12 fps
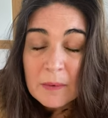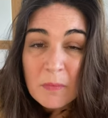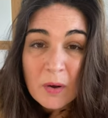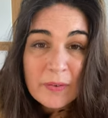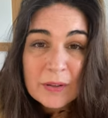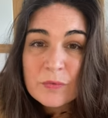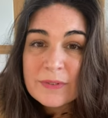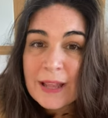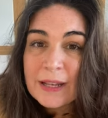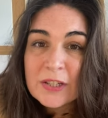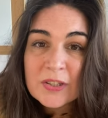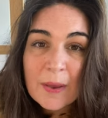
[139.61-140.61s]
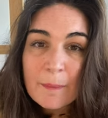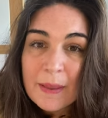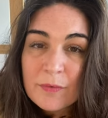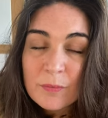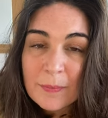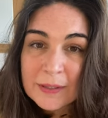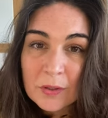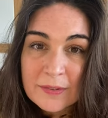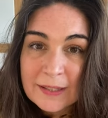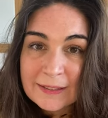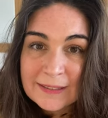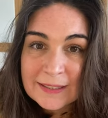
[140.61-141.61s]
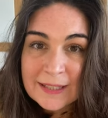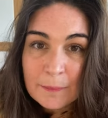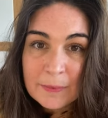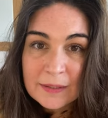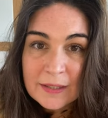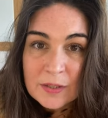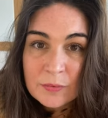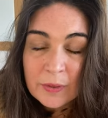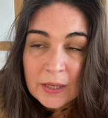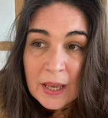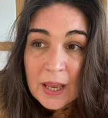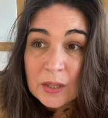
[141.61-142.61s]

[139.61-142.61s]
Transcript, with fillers: ben, en fait vous n'allez jamais vous mettre dans cette dynamique d'échouer.